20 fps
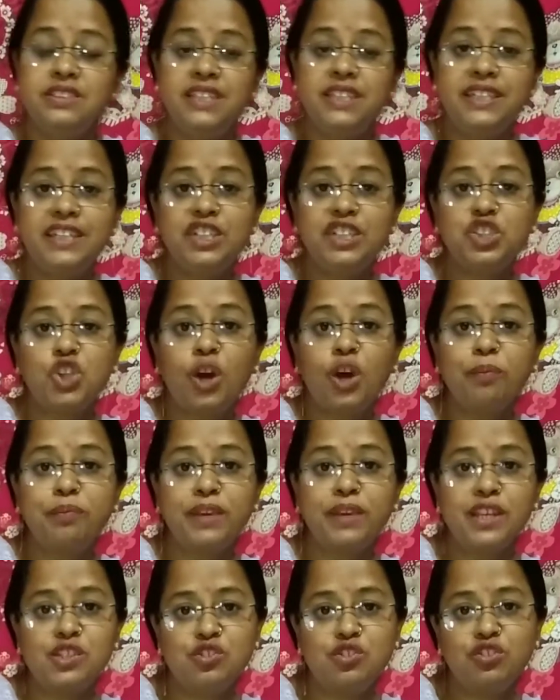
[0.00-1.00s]
যেটা সব
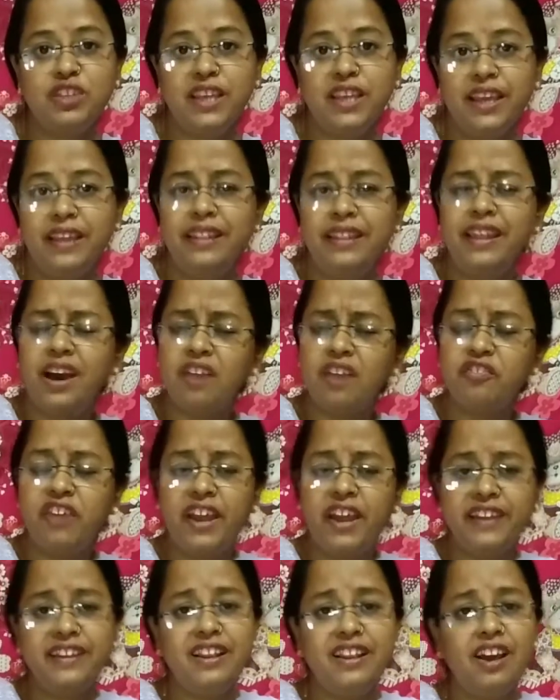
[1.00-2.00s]
কিছু দিয়ে না
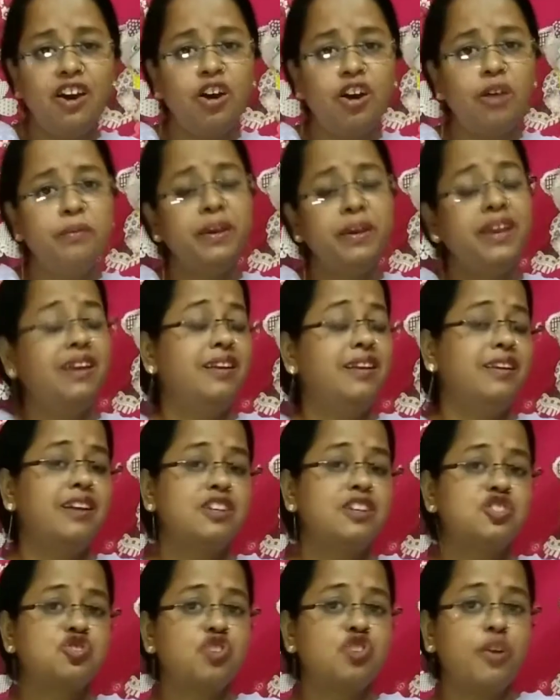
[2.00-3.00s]
ভ্যানিলা হবে
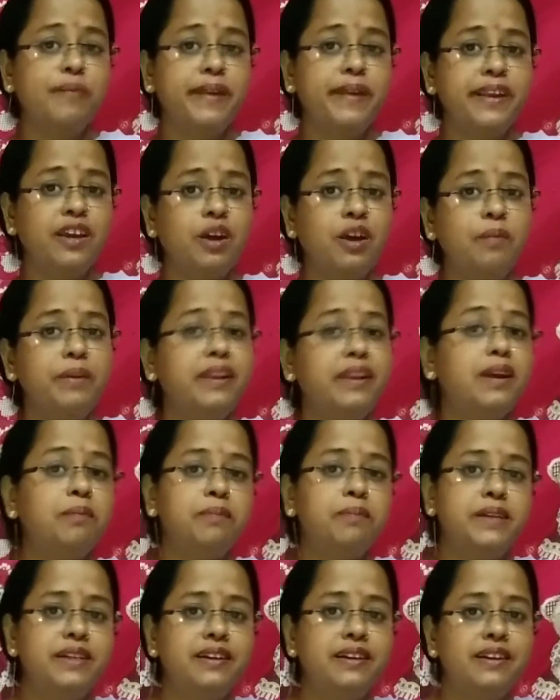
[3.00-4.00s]
না স্ট্রবেরি হবে না
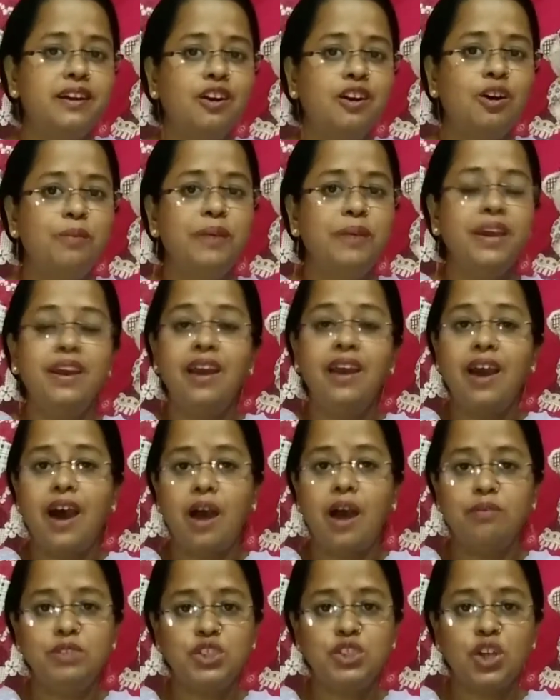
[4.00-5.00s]
বানানা হবে
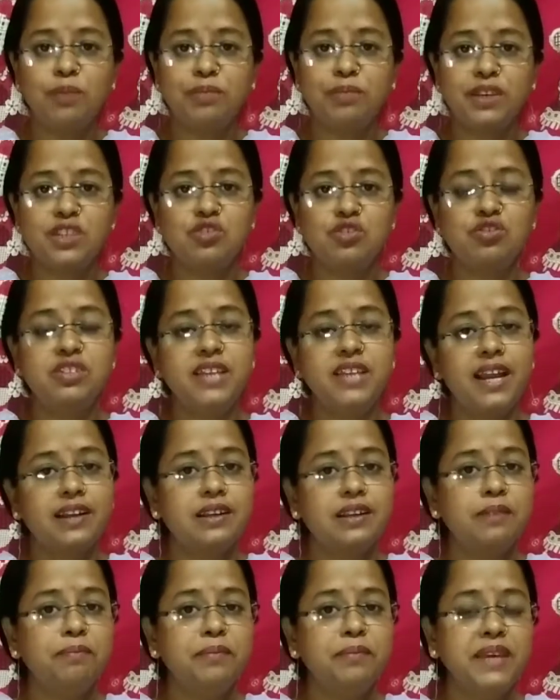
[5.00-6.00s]
আমি সব কিছু দিয়ে
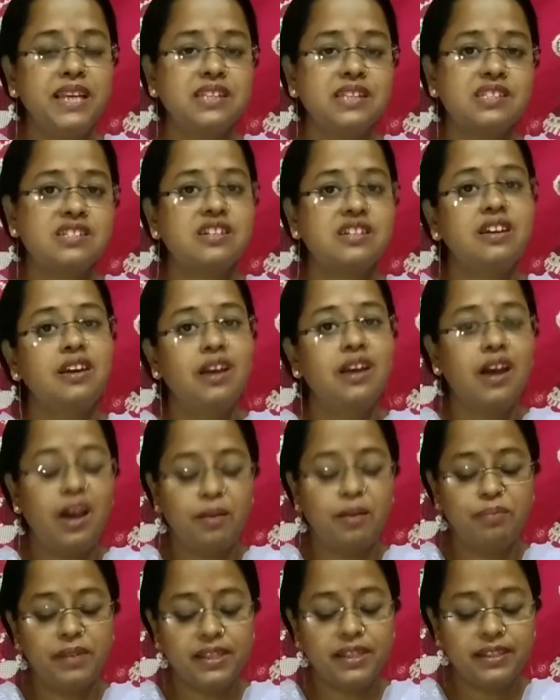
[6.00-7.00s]
একটা মিক্সড
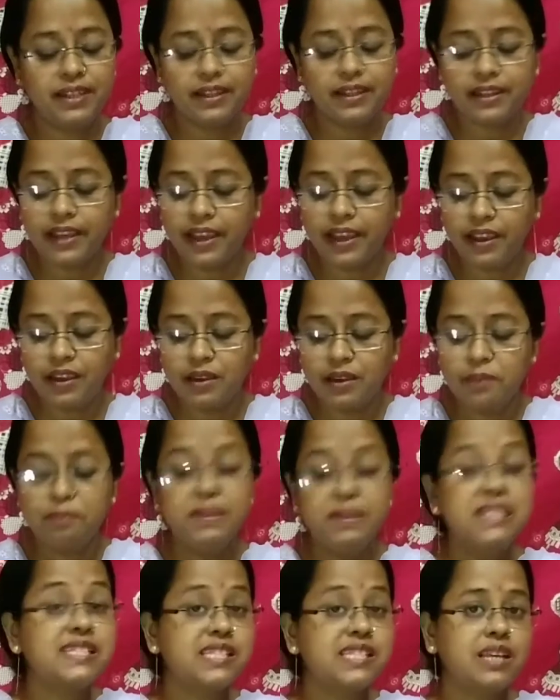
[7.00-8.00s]
আপনাদেরকে
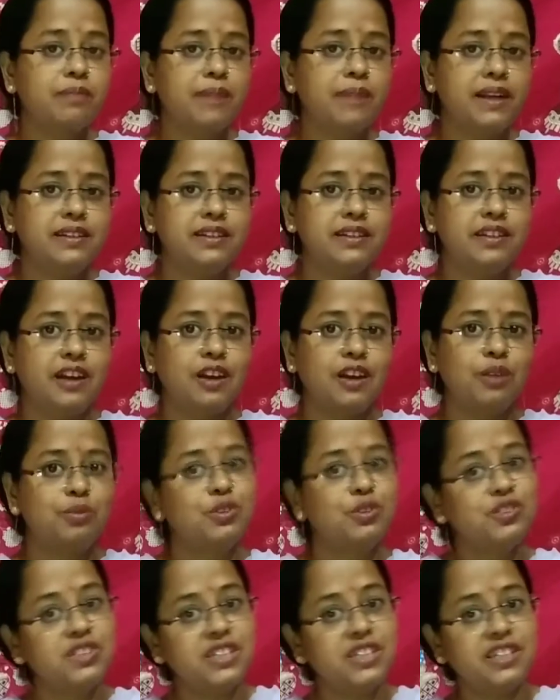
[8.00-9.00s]
মিল্কশেক বানিয়ে
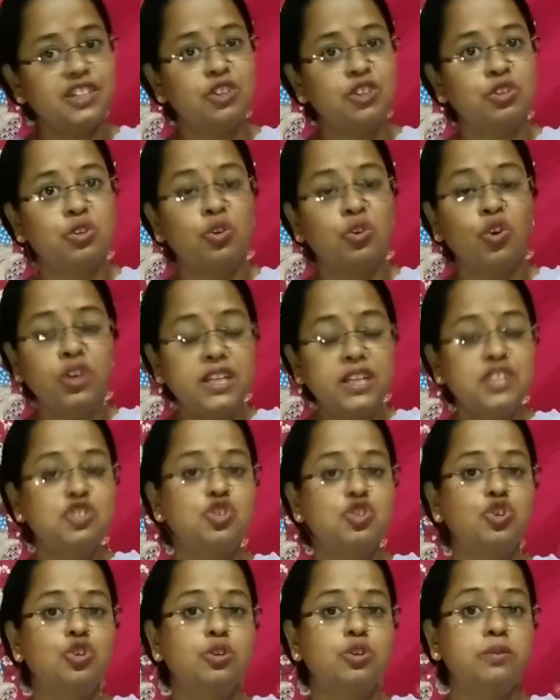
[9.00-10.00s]
দেখাবো যেটা হোলির
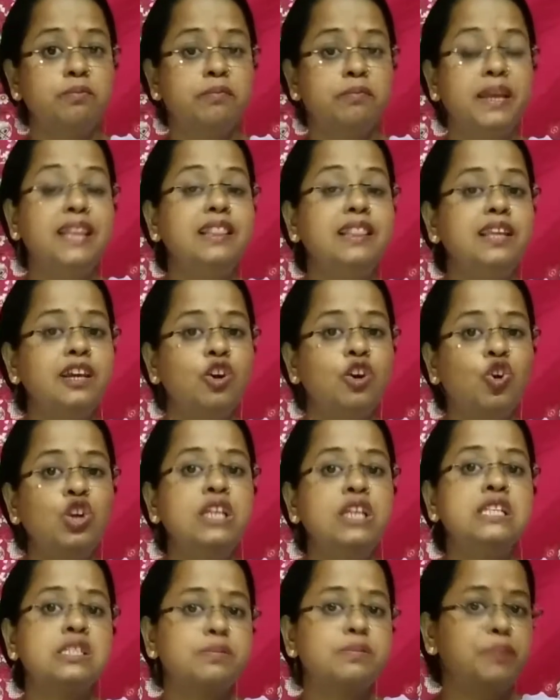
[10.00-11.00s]
জন্য মেনলি
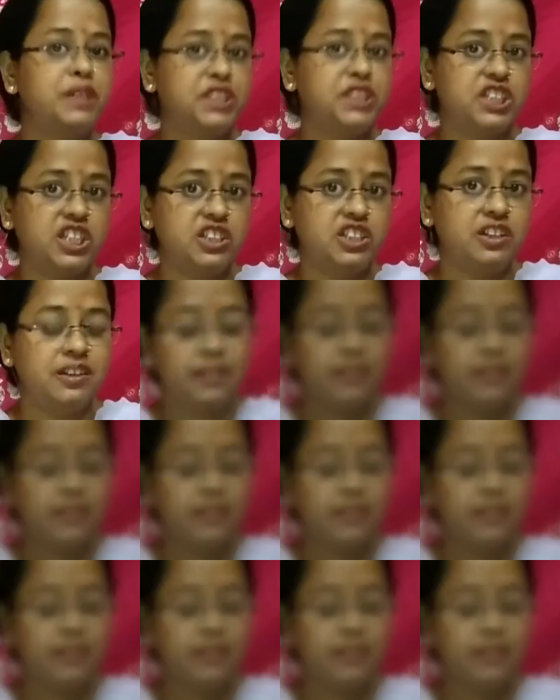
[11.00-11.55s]
হোলি স্পেশাল